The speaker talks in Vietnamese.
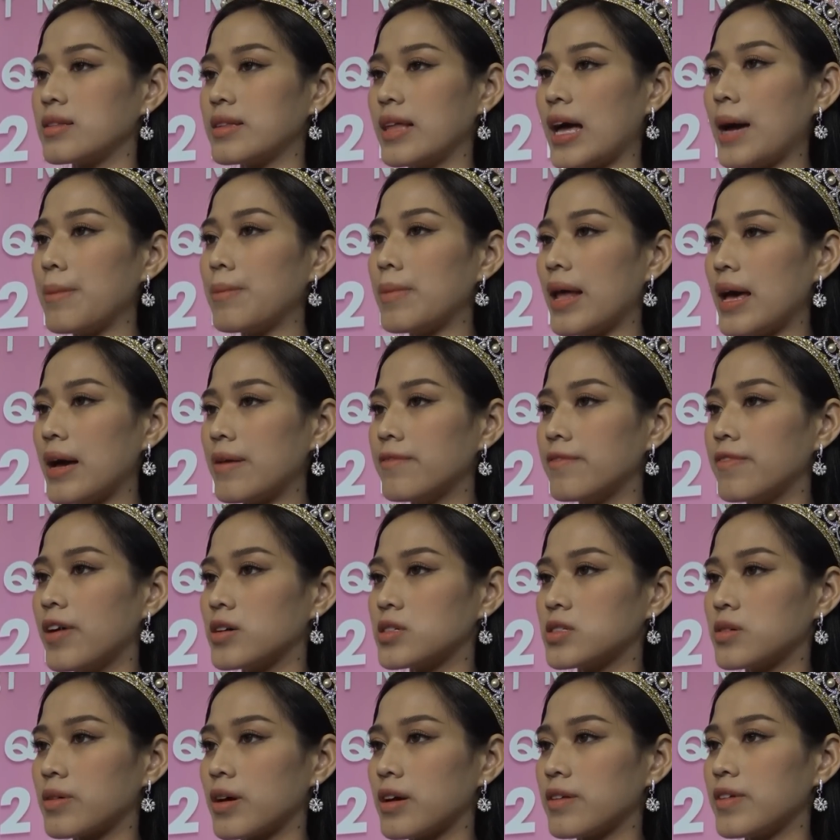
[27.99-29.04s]
tham lam vào
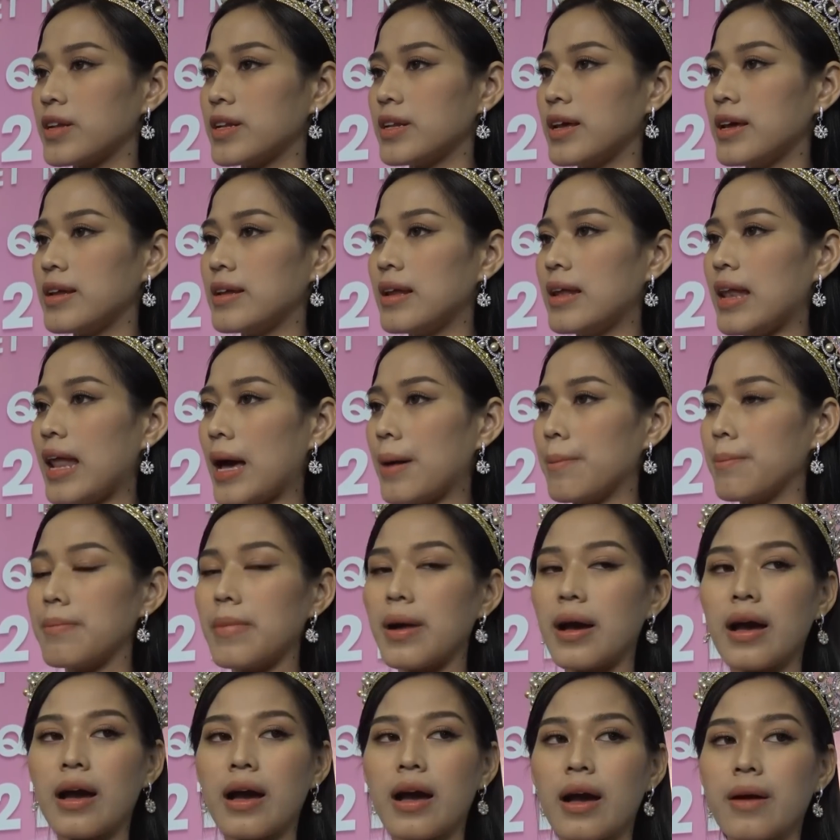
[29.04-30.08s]
trong cái vấn đề đi làm
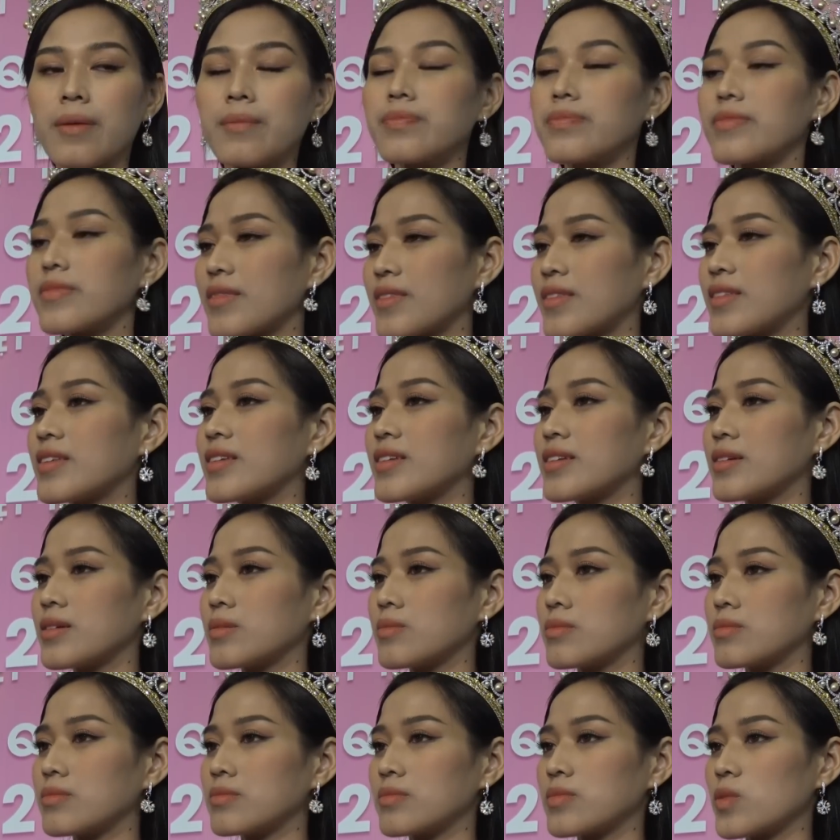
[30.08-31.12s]
mà
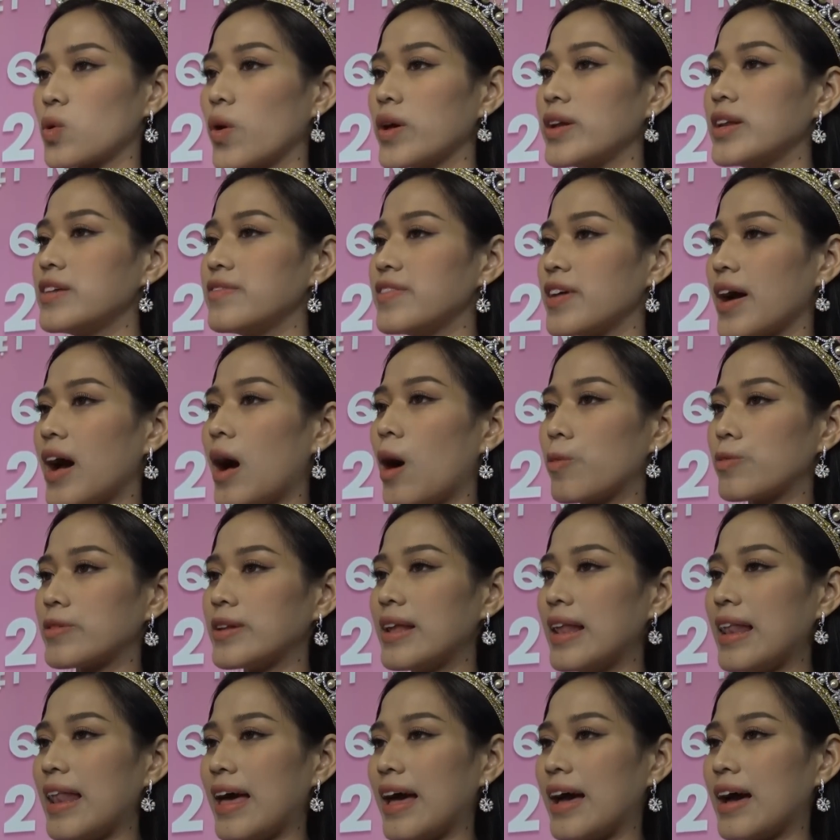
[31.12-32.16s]
quên đi việc học,
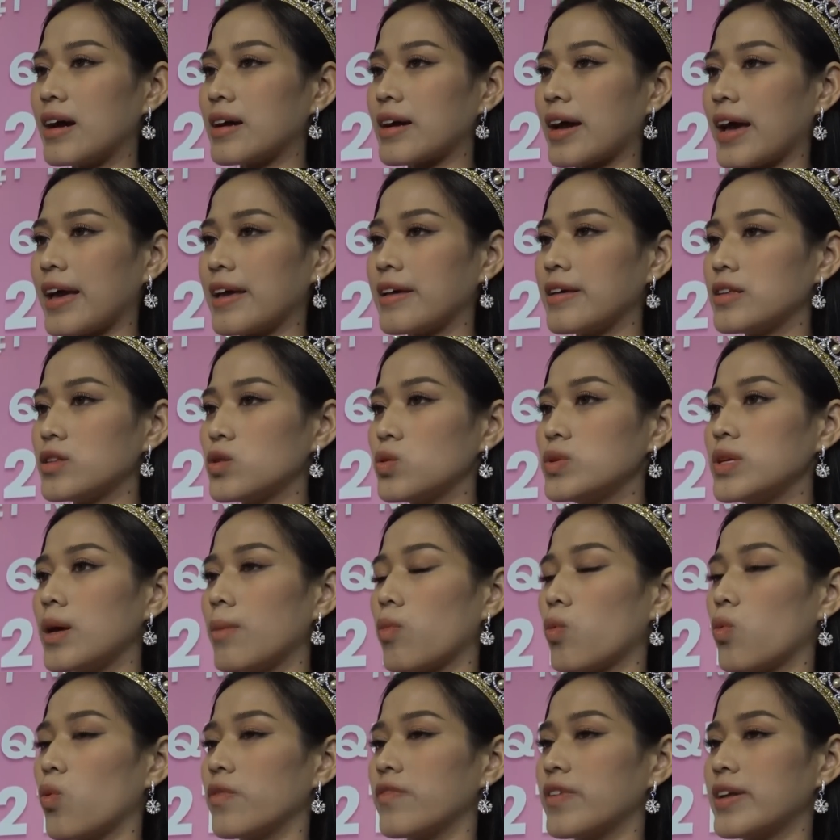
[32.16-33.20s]
nên là cái thu nhập
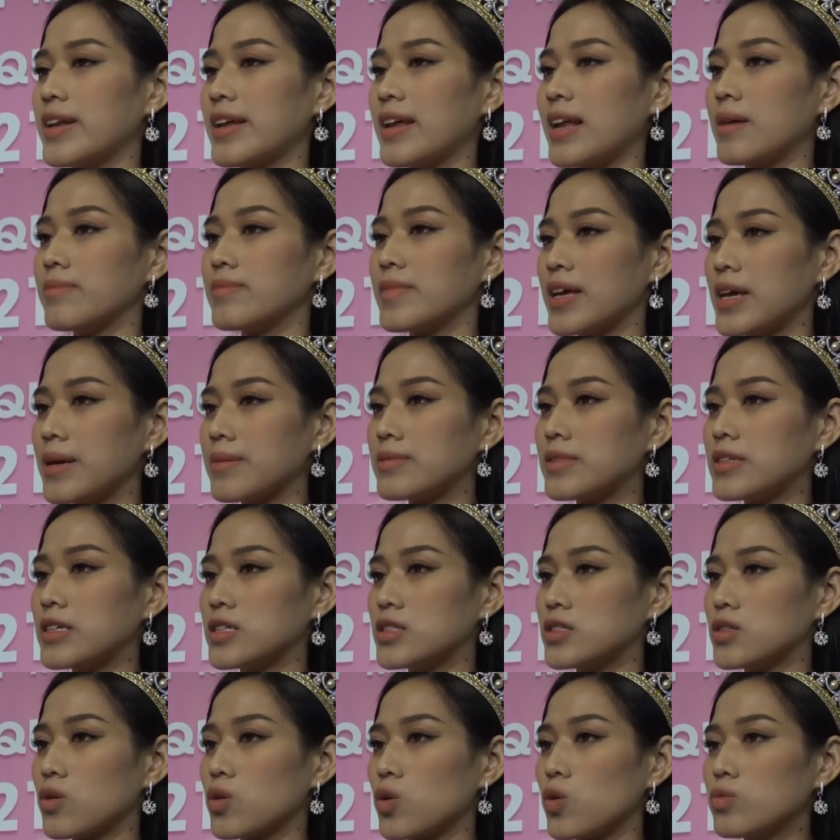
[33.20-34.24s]
của vấn đề làm thêm
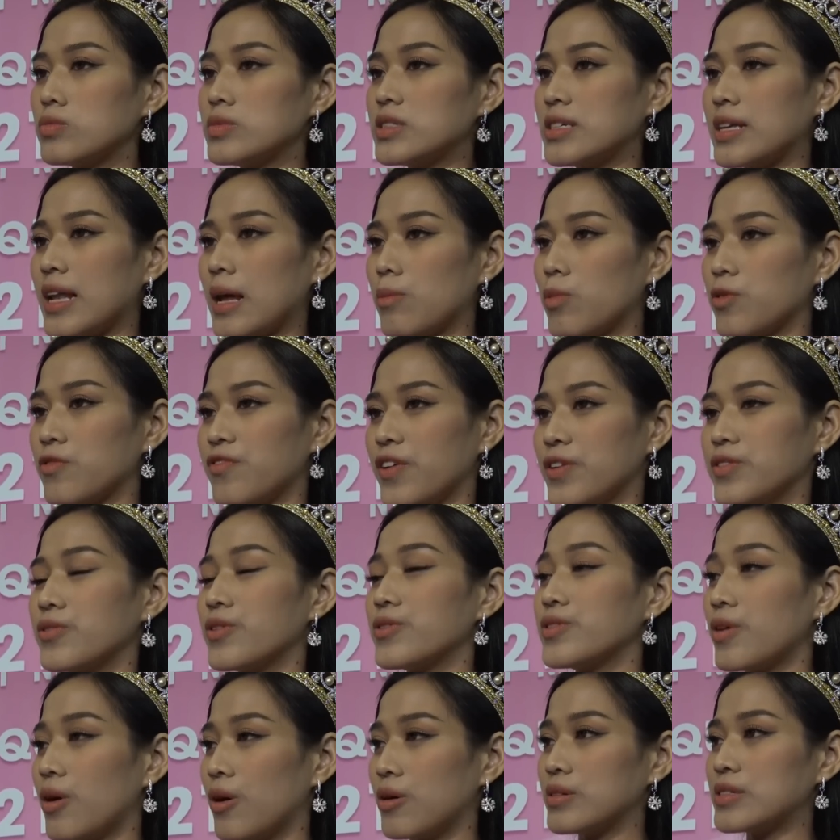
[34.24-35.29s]
thì nó cũng chỉ là một phần nhỏ
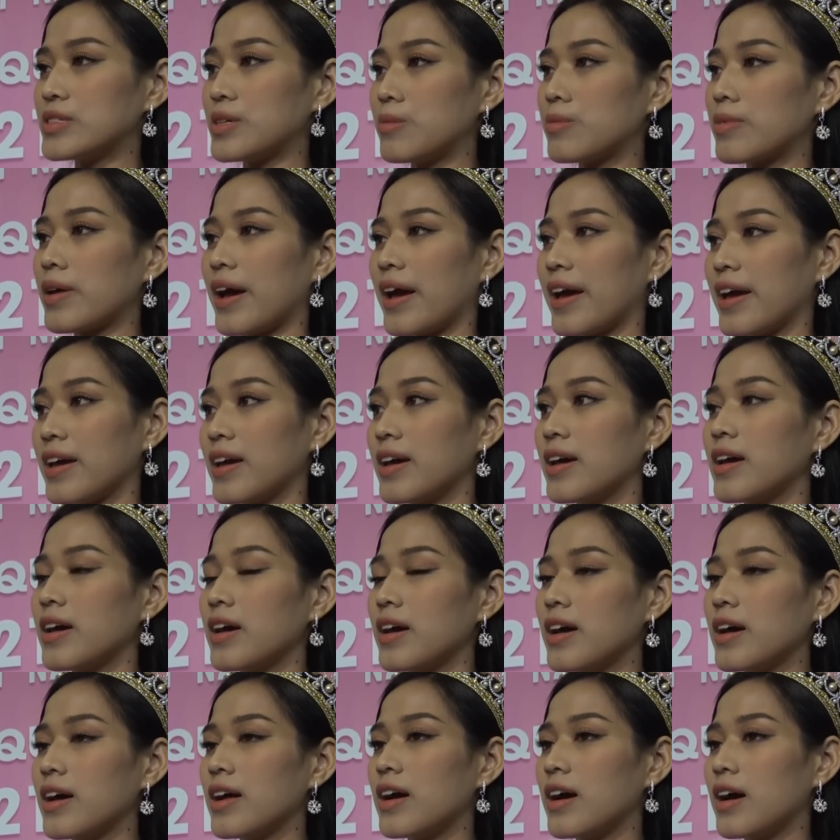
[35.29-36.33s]
nhỏ trong cái
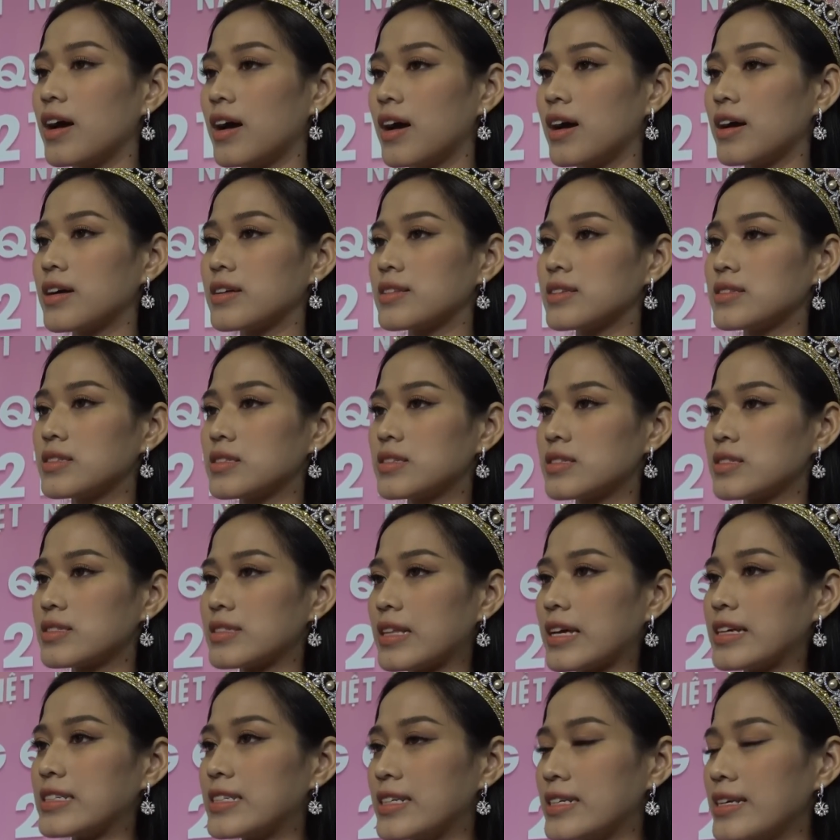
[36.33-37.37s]

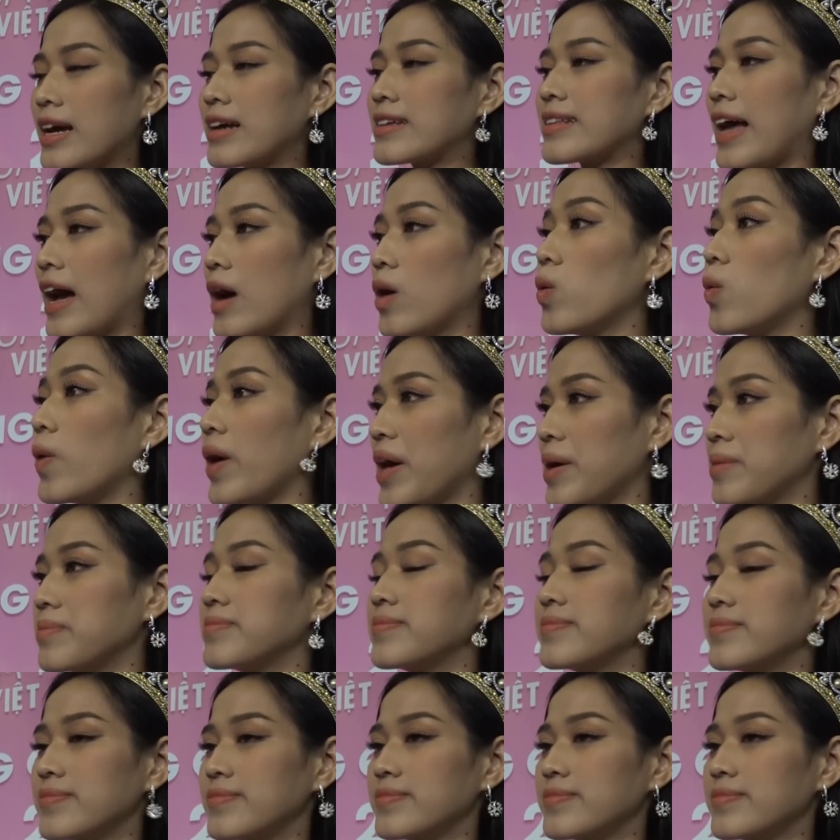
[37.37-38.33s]
tài chính hàng tháng của em.